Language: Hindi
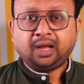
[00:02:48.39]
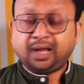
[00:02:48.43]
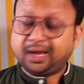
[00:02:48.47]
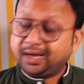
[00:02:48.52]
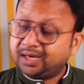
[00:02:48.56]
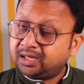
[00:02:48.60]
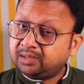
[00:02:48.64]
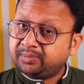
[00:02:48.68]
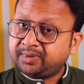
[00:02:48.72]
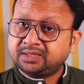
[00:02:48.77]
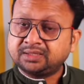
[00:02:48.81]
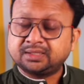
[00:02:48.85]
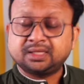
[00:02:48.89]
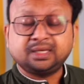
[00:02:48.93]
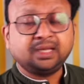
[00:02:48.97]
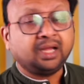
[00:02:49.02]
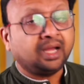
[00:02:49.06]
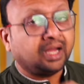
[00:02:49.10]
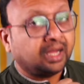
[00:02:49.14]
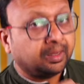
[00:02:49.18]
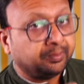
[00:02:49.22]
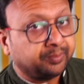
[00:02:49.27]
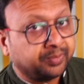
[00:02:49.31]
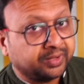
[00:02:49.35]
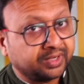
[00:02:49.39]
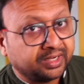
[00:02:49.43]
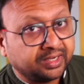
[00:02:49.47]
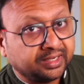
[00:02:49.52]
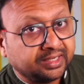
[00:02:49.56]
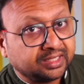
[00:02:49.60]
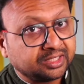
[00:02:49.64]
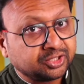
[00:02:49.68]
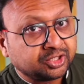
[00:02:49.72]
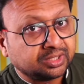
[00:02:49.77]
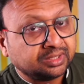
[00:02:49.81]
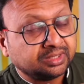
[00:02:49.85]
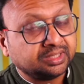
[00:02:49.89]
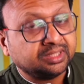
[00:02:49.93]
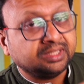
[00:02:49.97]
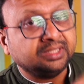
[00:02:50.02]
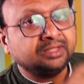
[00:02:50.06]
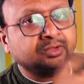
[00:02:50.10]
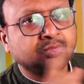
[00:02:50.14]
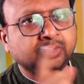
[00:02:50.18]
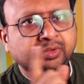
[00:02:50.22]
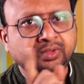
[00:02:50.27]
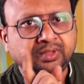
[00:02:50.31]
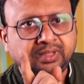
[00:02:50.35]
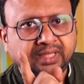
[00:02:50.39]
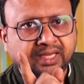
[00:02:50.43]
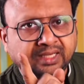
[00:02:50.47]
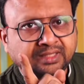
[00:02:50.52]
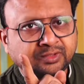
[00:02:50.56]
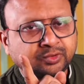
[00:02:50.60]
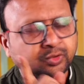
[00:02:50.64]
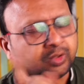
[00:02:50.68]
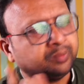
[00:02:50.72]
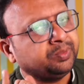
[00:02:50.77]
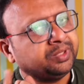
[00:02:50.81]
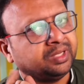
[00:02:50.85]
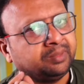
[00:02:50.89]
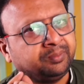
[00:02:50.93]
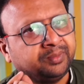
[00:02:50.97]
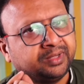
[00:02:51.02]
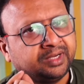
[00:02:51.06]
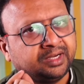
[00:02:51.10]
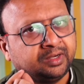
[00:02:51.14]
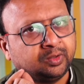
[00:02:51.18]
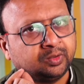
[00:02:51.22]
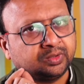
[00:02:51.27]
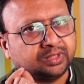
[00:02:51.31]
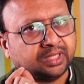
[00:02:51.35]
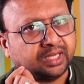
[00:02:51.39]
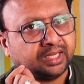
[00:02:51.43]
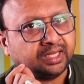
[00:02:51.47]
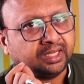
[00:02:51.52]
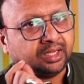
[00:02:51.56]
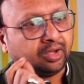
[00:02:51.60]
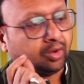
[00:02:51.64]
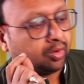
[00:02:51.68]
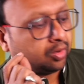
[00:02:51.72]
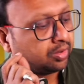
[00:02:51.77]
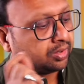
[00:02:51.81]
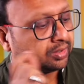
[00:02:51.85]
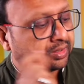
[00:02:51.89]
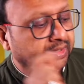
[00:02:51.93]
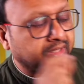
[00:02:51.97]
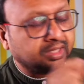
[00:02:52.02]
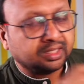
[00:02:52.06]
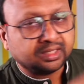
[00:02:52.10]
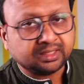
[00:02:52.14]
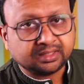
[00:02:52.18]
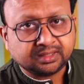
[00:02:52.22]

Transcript: अगर बात करें अपग्रेडेशन की तो डेस्कटॉप भी अपग्रेड होता है और